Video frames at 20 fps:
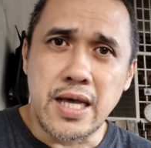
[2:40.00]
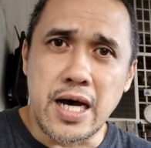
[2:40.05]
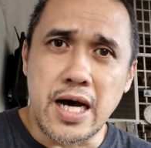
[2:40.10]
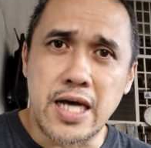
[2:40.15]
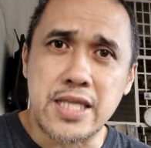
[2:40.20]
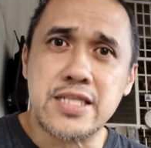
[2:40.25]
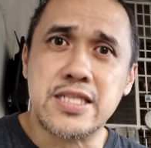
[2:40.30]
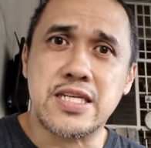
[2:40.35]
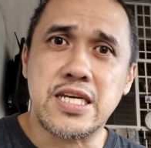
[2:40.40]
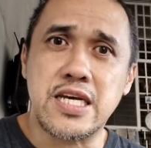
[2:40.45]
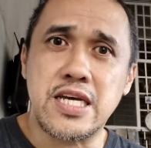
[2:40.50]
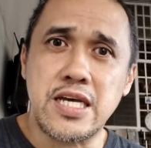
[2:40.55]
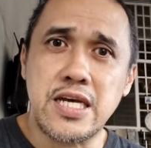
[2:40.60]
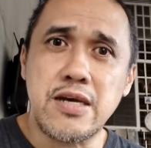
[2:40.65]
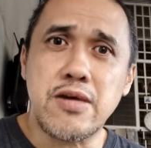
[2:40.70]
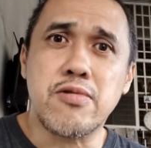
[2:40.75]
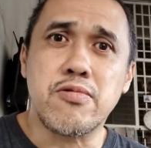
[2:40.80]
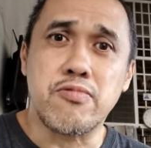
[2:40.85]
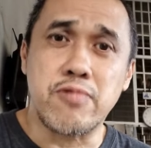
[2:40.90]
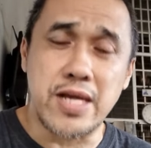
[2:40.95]
at si
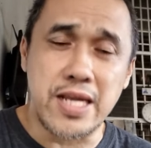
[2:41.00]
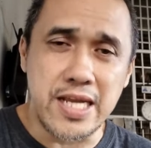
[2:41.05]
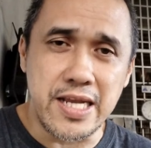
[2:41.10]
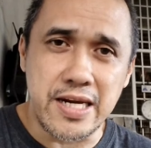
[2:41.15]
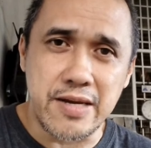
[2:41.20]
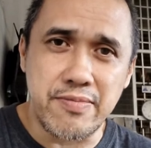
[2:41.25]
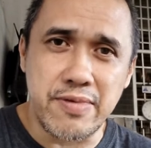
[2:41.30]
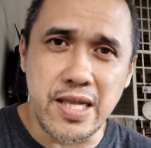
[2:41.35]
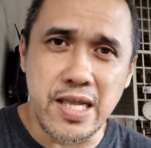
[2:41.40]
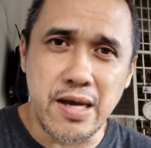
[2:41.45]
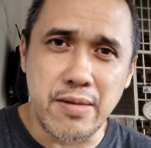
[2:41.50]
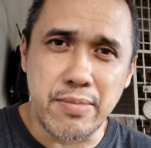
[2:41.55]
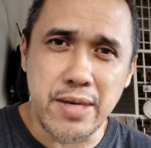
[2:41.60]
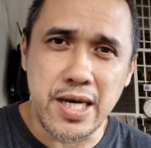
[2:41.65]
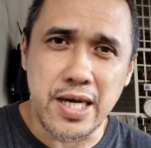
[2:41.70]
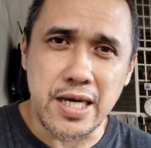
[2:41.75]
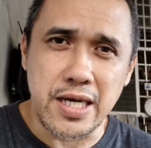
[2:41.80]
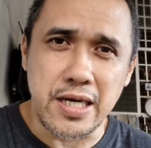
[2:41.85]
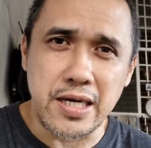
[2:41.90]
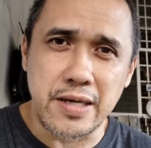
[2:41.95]
Willie
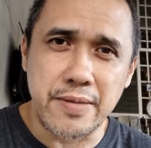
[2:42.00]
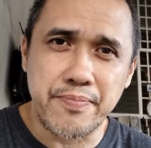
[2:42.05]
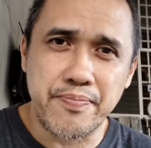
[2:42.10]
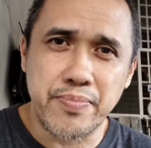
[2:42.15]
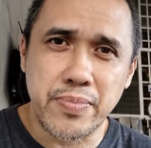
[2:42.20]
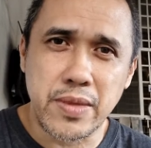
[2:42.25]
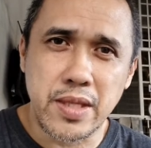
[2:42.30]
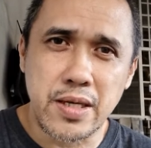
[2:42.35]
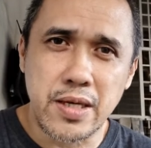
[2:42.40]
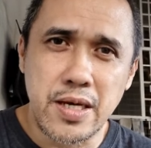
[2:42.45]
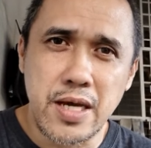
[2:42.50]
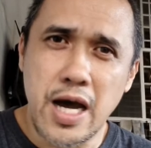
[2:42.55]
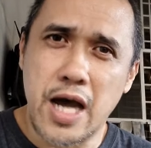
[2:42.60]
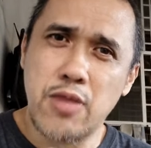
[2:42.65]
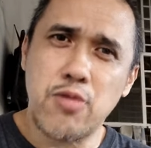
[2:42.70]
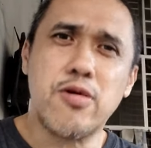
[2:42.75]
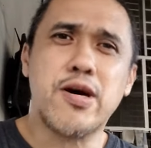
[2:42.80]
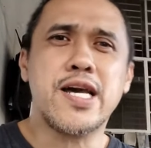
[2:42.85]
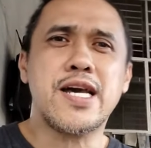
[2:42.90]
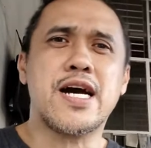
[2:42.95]
Revillame.
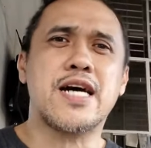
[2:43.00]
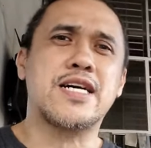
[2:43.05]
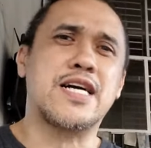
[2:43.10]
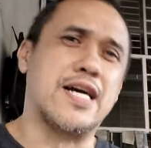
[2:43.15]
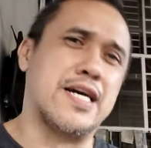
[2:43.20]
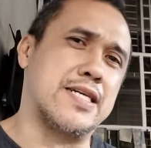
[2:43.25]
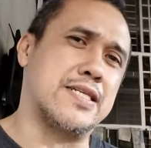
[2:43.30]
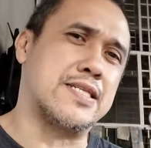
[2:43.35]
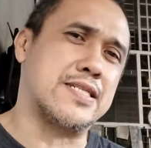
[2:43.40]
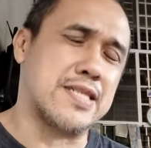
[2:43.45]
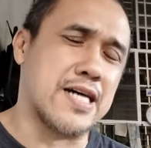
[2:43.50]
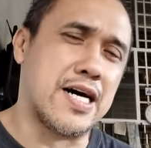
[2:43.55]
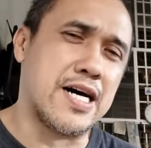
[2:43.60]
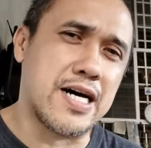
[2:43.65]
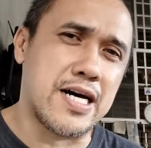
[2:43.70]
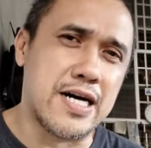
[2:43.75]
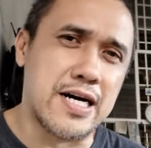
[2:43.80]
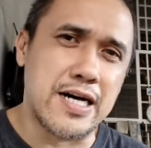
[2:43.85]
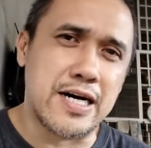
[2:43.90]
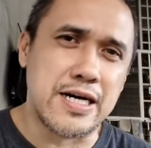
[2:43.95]
Ano kaya guys? Sa
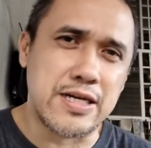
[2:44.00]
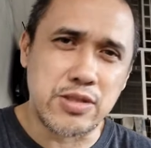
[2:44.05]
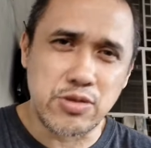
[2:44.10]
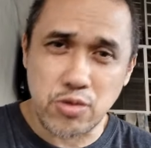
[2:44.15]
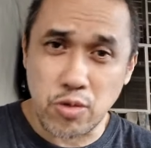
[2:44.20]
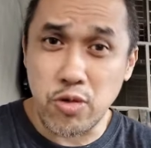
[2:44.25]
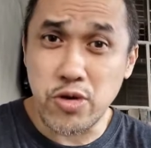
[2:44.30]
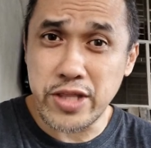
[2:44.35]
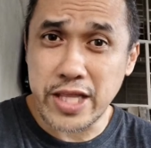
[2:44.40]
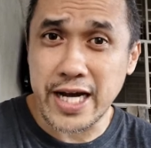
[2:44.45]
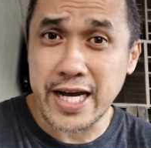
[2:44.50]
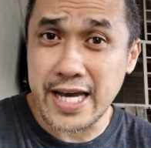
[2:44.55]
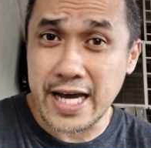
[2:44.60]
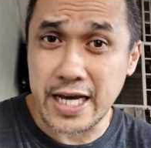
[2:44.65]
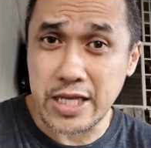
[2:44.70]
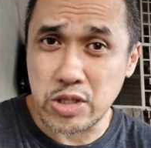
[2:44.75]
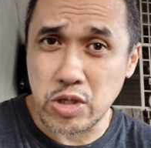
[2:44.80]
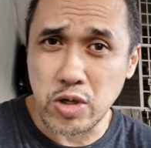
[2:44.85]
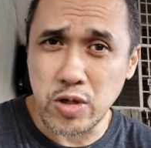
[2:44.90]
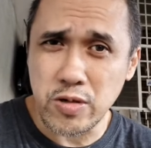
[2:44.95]
tuloy na kaya
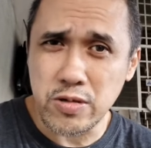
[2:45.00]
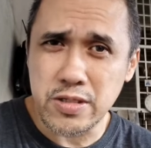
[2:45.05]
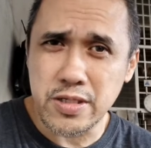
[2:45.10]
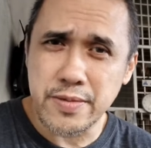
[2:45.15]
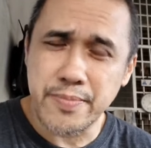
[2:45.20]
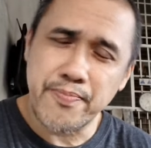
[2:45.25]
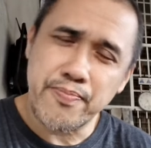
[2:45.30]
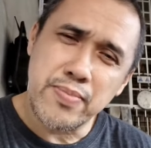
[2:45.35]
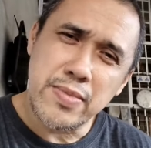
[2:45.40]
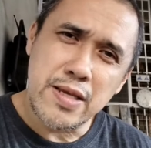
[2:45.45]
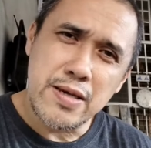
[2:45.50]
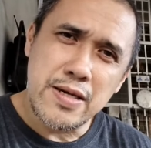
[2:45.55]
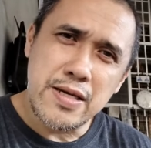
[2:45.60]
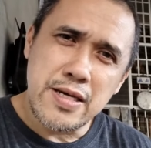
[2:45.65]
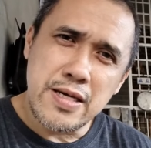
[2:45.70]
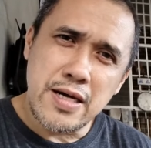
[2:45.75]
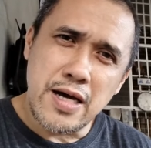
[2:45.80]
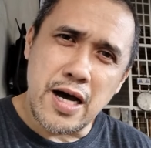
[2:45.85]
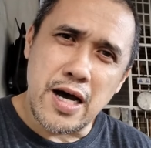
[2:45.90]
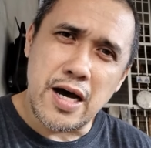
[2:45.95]
ito?
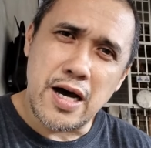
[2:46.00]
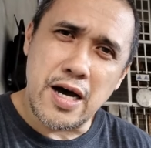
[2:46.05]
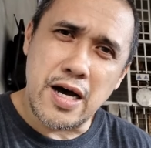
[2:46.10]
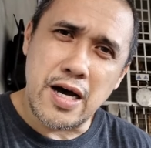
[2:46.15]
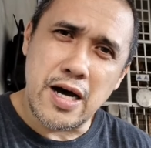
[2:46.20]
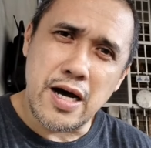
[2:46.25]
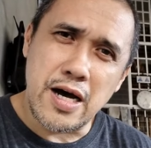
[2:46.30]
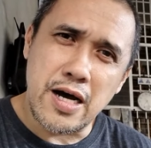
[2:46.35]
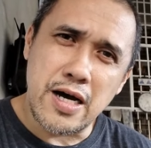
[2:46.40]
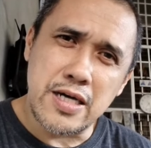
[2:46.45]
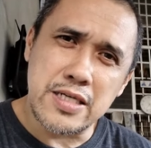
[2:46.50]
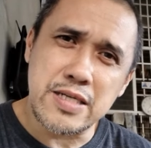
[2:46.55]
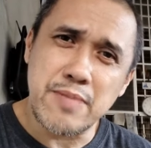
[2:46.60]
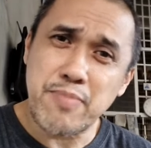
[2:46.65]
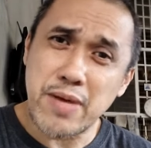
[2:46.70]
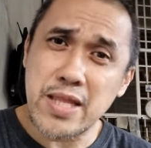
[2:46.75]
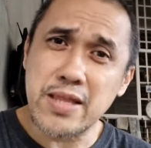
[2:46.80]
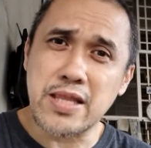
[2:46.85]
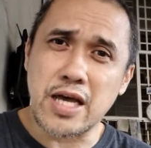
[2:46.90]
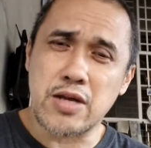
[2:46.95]
Uh, isa
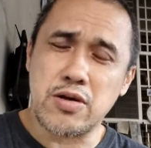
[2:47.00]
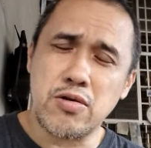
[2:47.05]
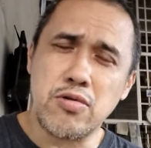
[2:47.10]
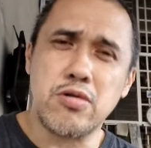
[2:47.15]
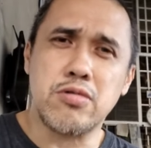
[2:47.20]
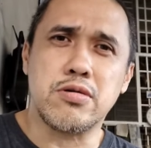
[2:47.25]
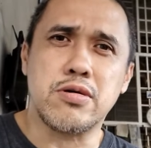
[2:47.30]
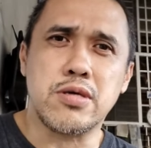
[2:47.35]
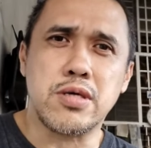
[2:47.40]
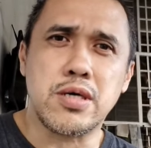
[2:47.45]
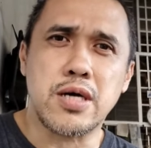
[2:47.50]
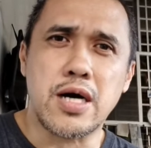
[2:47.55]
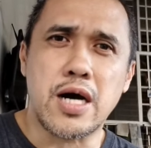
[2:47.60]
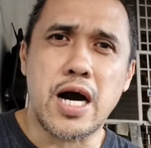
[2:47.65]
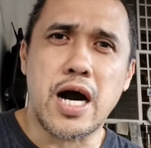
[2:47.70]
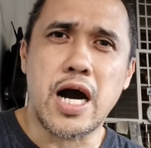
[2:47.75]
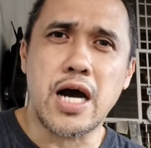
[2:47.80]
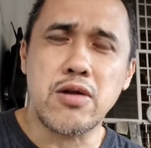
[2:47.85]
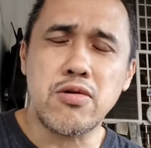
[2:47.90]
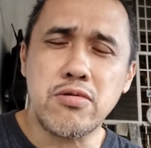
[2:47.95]
pang tanong,
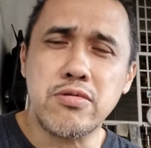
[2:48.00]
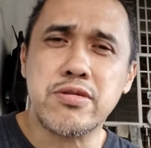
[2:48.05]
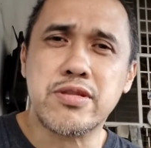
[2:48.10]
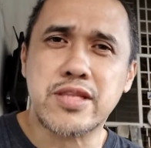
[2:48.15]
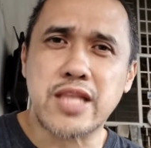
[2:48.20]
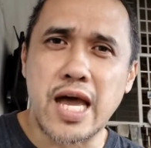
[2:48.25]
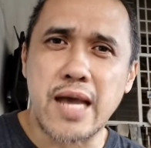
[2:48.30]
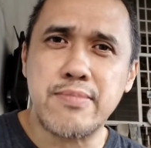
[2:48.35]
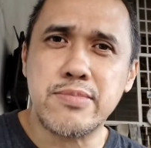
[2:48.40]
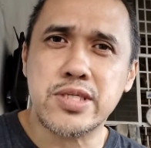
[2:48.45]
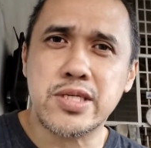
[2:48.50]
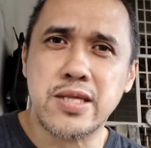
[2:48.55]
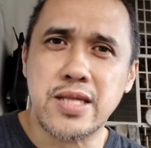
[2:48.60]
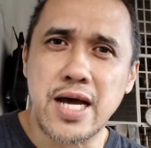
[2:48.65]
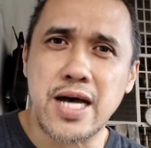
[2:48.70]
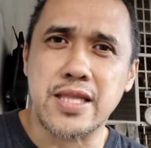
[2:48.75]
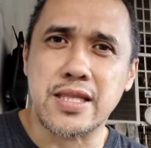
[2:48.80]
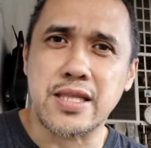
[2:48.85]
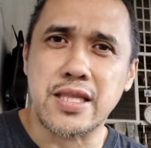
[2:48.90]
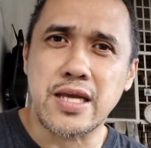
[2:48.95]
anong time
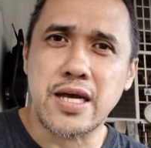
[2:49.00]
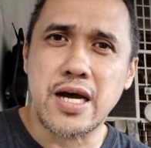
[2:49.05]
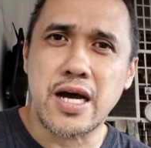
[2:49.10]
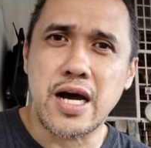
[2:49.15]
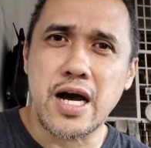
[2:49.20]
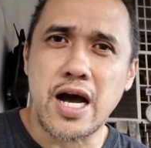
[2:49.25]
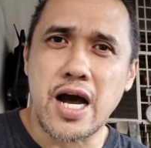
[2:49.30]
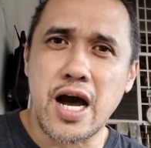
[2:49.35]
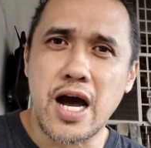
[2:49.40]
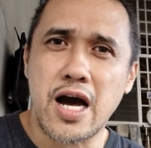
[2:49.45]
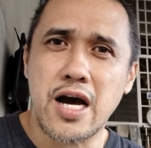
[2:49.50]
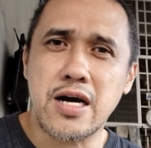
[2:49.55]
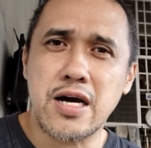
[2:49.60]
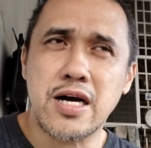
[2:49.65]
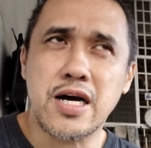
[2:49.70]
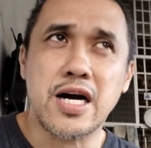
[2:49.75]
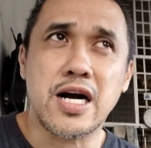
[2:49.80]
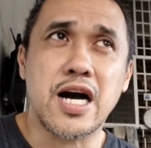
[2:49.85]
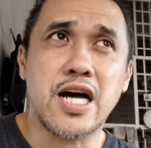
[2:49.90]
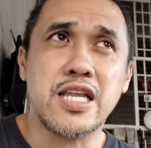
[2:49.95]
slot ang
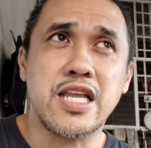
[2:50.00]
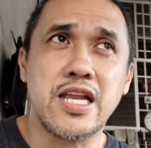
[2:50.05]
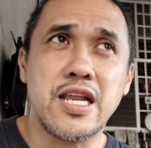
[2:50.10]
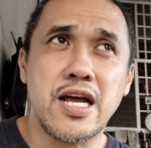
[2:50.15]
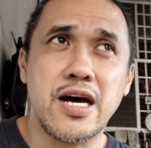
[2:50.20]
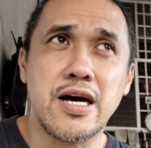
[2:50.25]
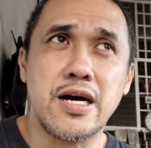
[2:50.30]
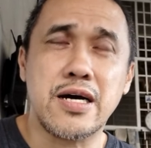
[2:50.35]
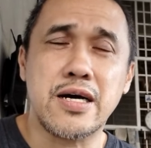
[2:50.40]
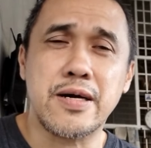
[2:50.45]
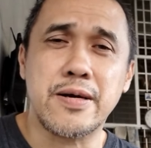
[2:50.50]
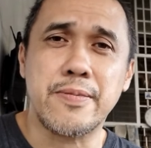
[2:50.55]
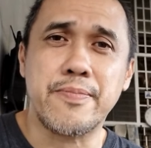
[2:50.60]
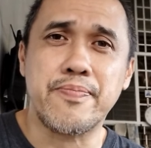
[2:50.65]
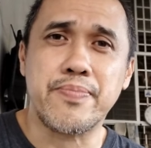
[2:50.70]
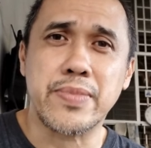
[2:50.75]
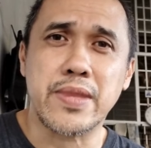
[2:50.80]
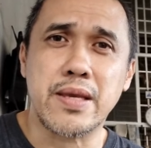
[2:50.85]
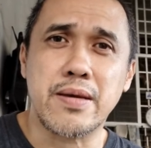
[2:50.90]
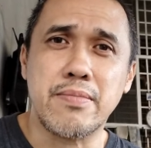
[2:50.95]
kanilang
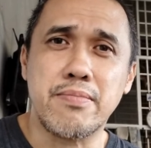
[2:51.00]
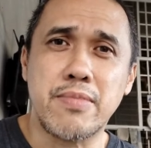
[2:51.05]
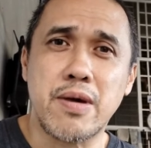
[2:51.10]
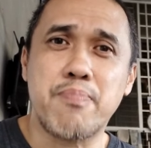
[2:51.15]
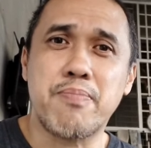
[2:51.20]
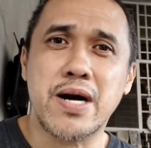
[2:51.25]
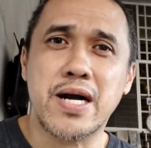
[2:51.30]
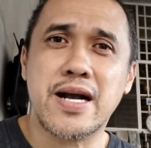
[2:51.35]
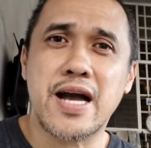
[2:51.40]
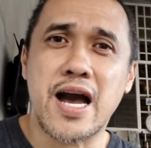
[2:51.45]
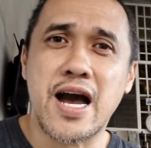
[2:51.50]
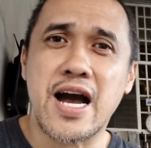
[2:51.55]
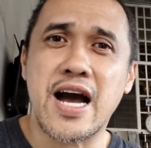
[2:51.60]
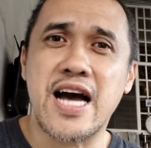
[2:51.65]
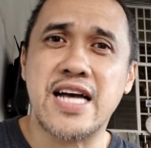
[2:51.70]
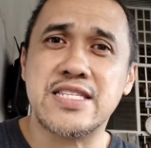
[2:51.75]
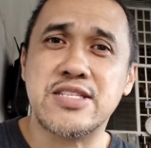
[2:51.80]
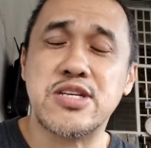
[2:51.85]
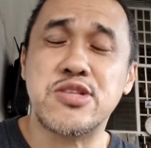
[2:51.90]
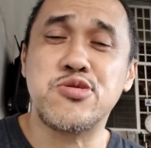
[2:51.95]

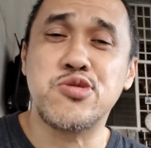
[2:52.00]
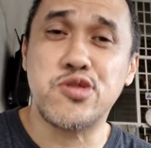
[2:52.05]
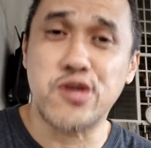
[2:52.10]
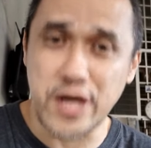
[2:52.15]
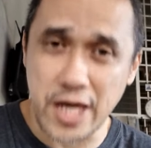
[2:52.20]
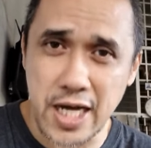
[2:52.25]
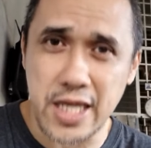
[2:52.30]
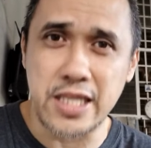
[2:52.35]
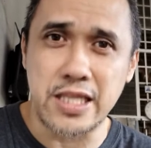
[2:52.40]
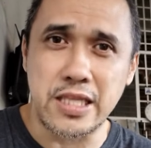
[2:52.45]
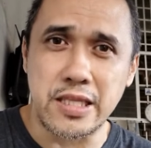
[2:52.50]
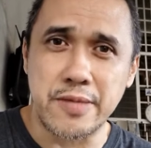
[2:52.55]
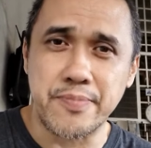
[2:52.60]
mapagkakasunduan.